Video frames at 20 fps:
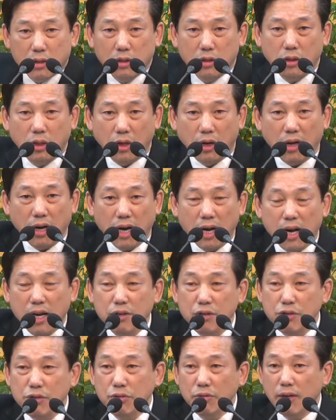들어가라
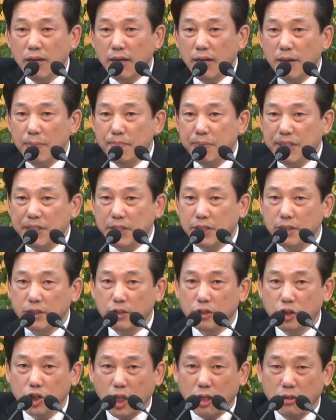하는 순간에 빛이
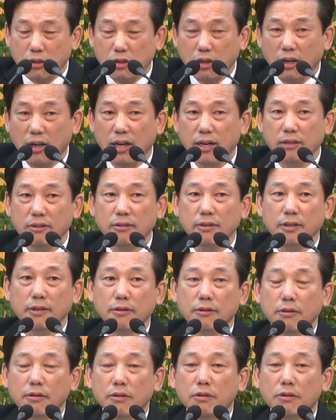착 들어가는 거예요.